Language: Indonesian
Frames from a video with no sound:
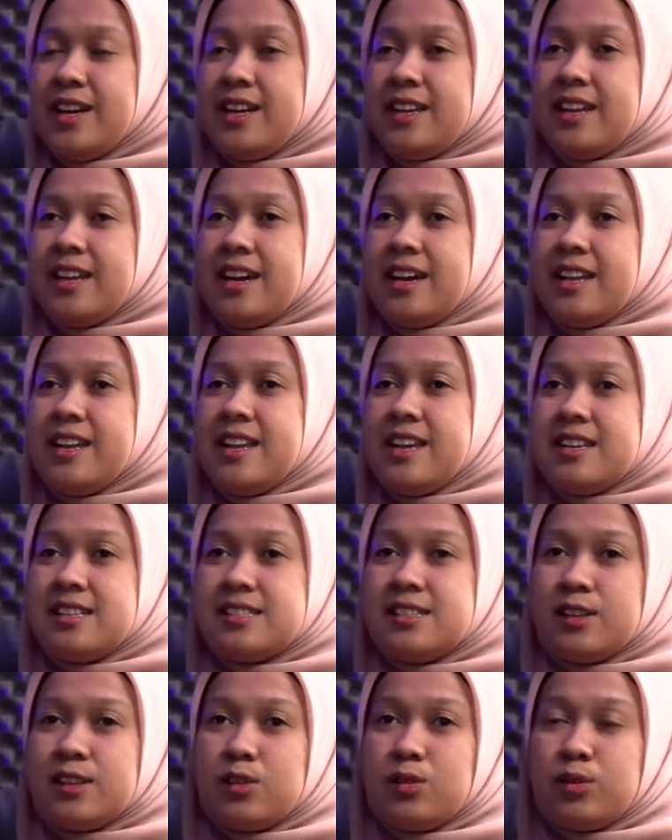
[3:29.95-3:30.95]
Nah dari
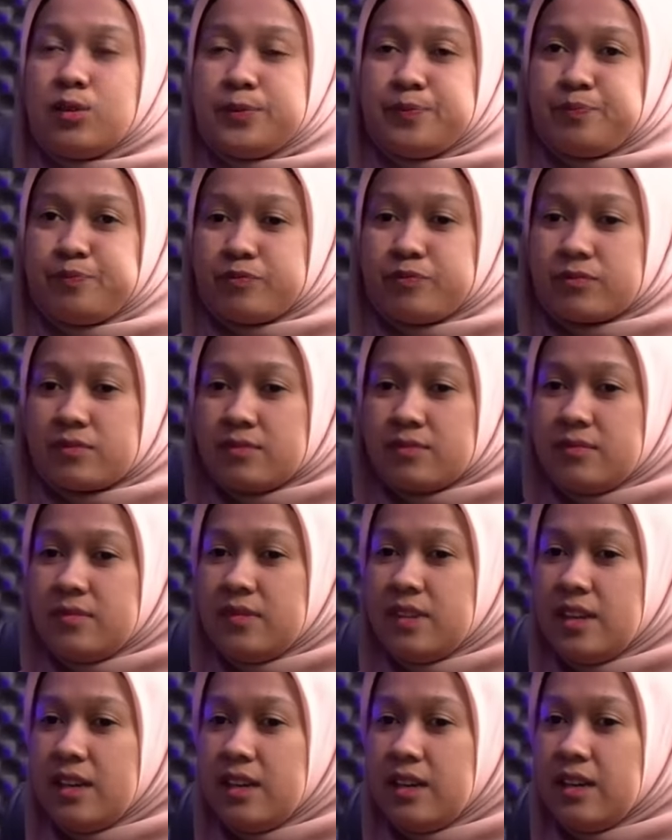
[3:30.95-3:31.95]
situ uh,
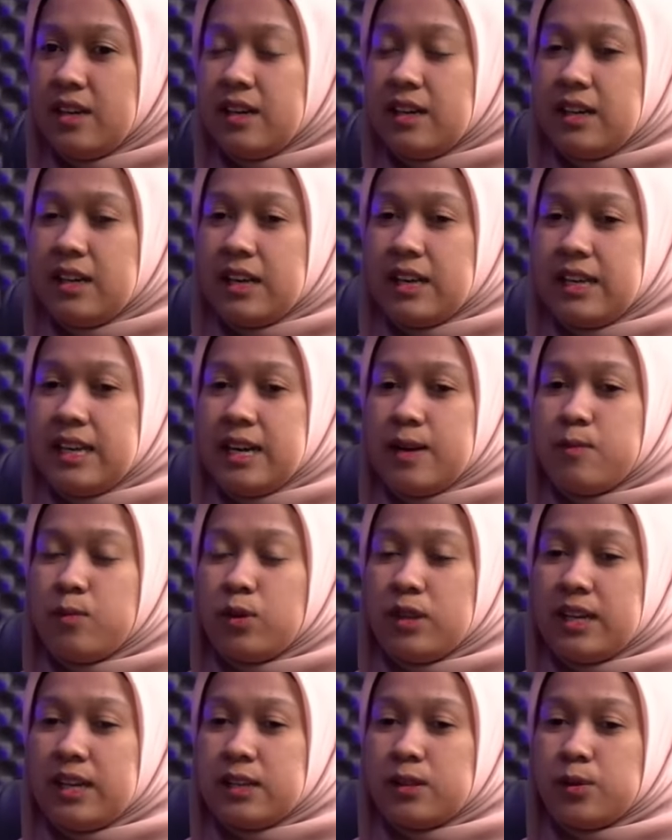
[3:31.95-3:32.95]
eh, Ria
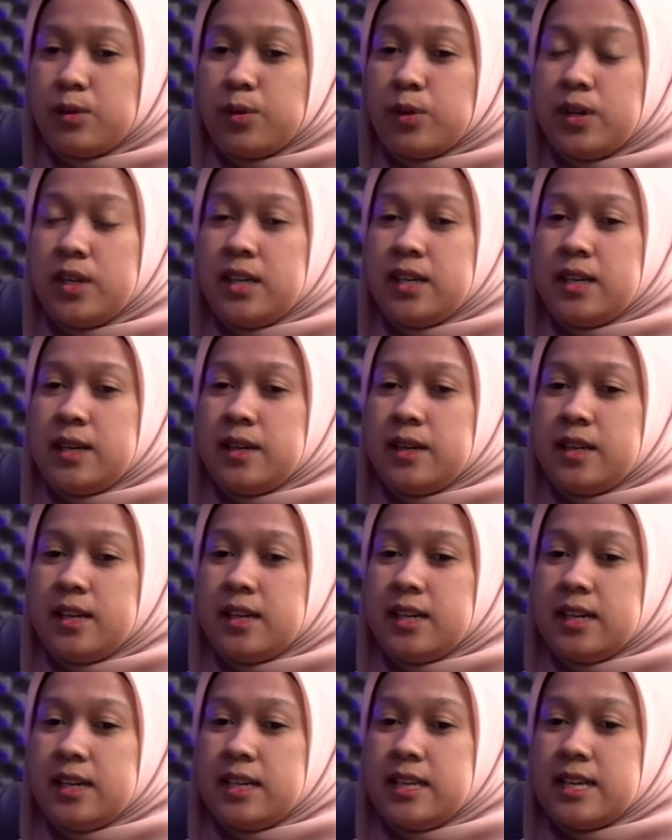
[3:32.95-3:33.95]
mulai tuh
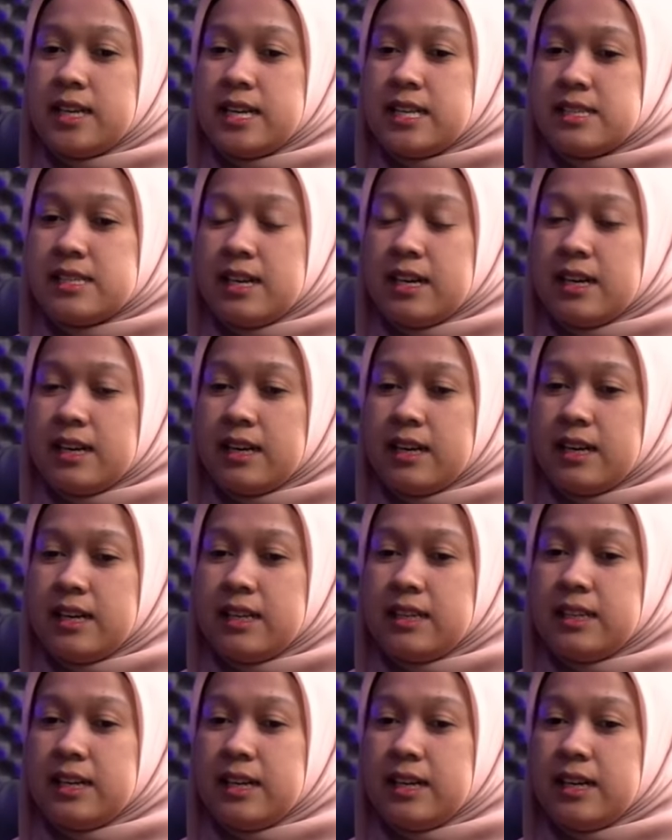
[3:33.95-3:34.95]
uh, dengan cara
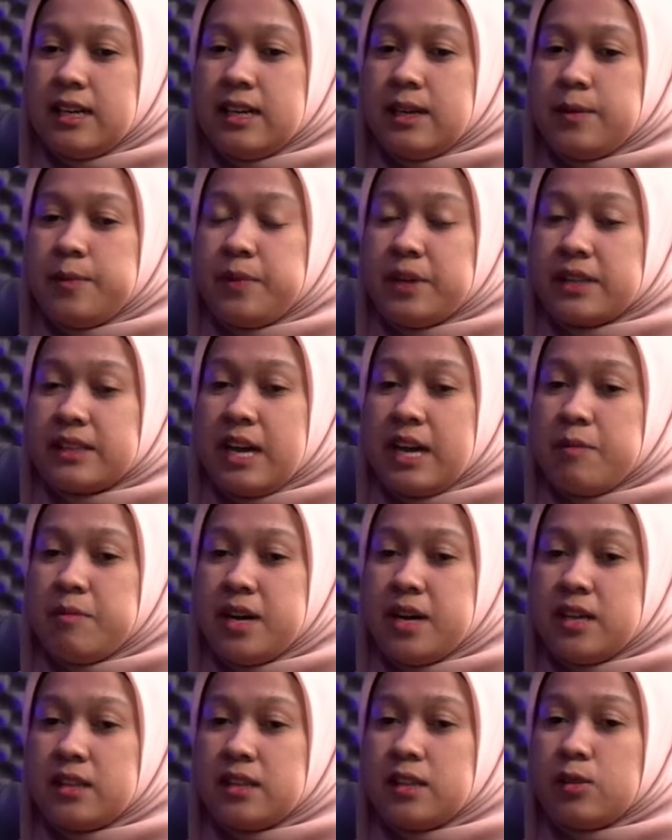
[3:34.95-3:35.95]
ya
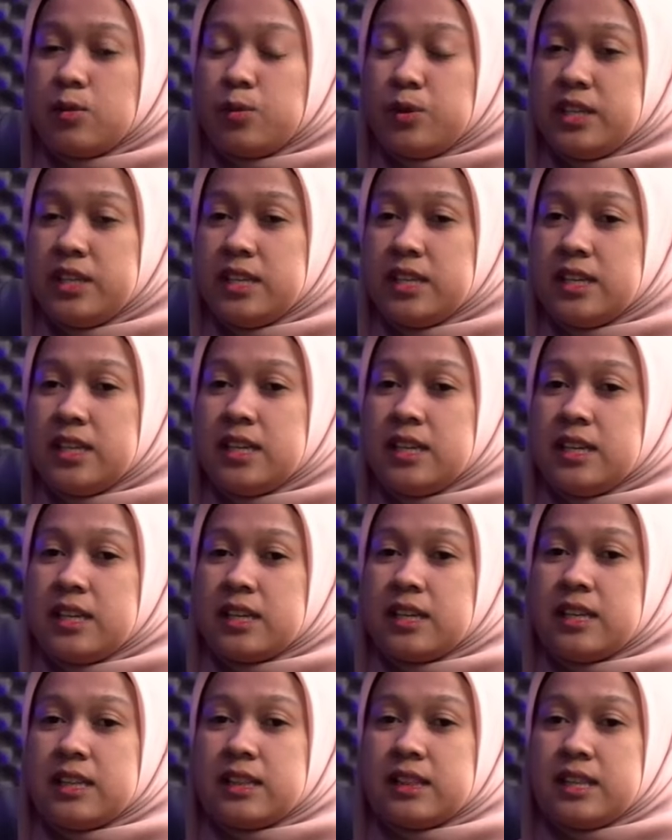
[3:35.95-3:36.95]
pertama tentunya
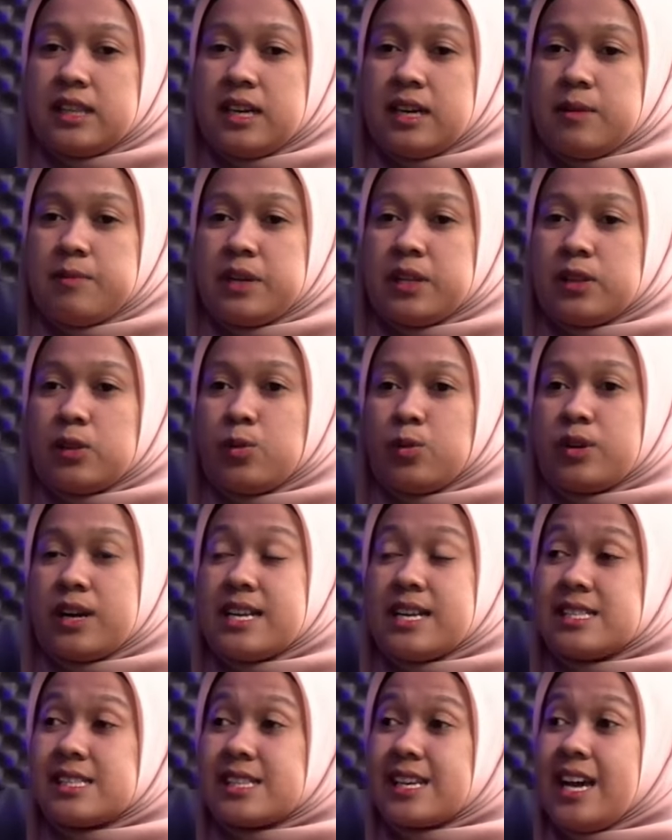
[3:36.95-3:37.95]
kita
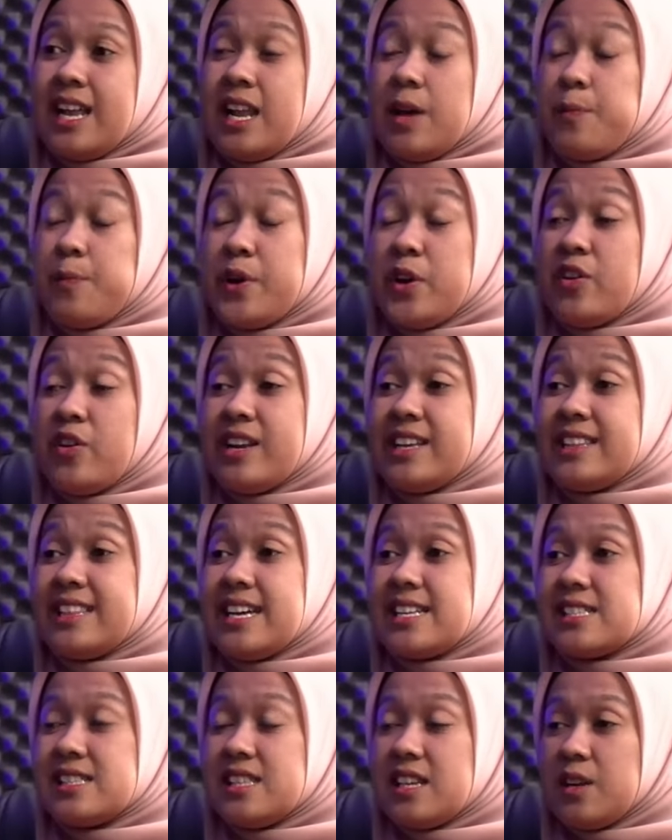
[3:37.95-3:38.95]
menentukan skala
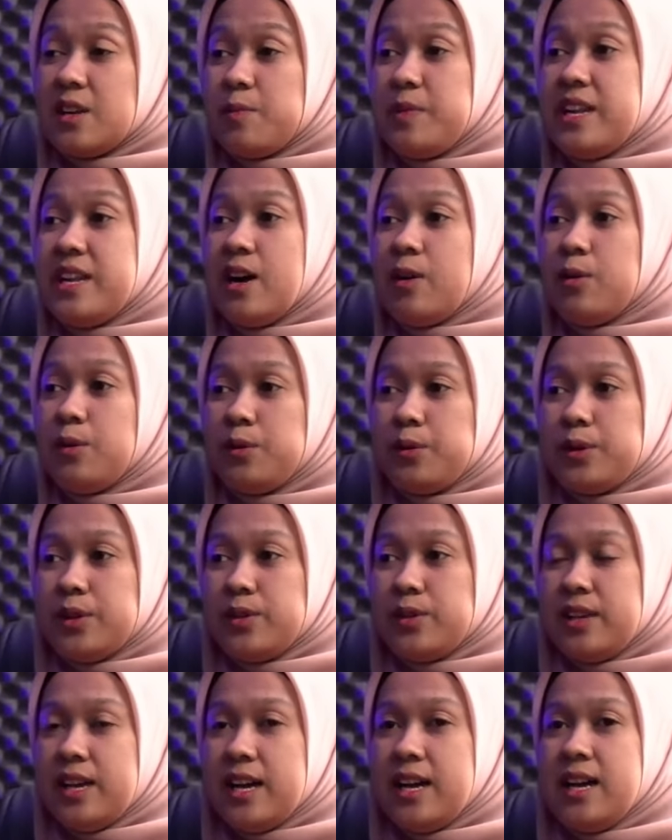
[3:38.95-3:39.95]
prioritas terlebih dahulu
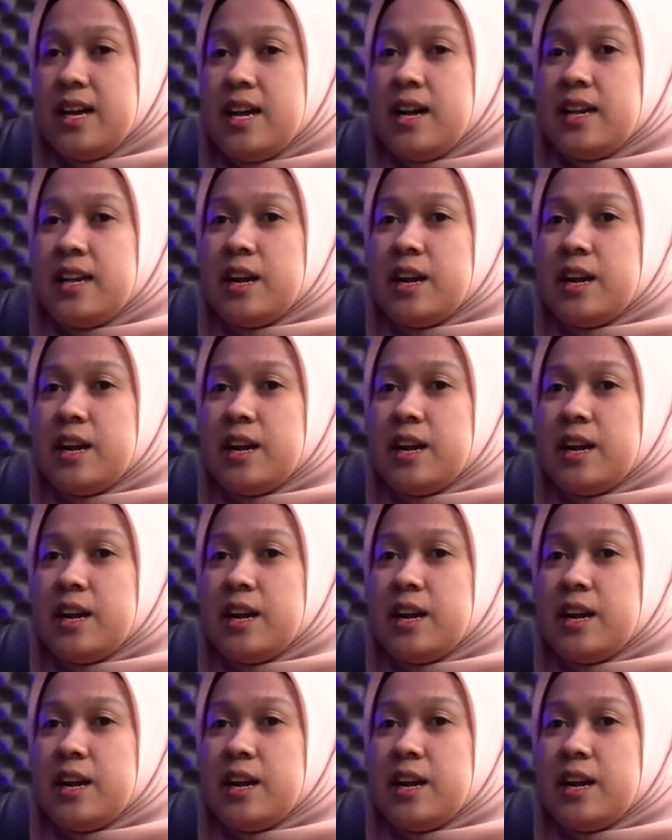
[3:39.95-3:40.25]
gitu ya. Mm.